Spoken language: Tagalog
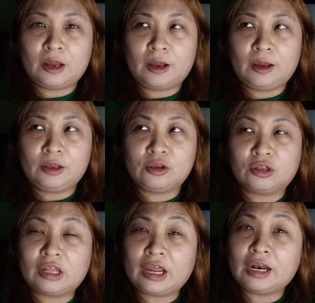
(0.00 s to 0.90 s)
Uh,
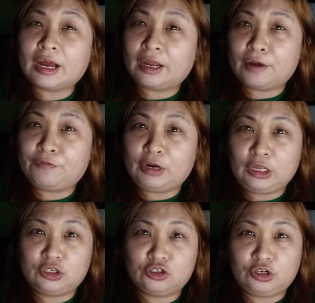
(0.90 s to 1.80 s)
yun yung dahilan kaya
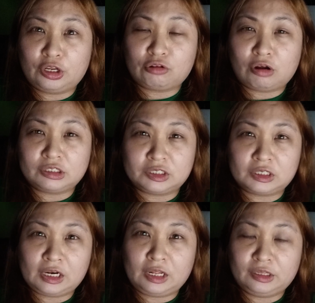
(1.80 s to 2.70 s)
fineature niya to kasi
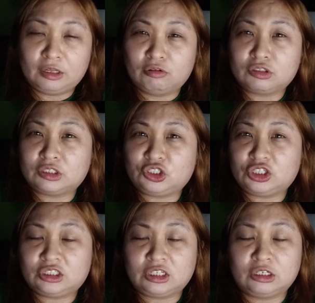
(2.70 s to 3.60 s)
sinend daw sa
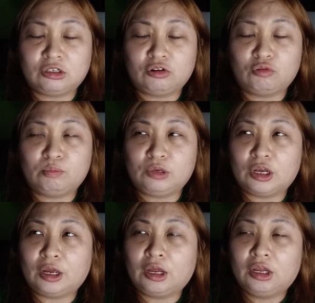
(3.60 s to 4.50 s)
GC ng group
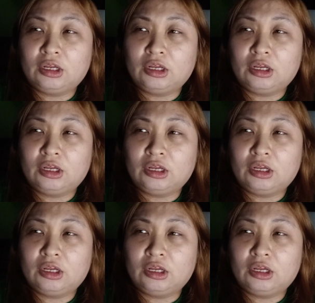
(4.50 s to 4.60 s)
niya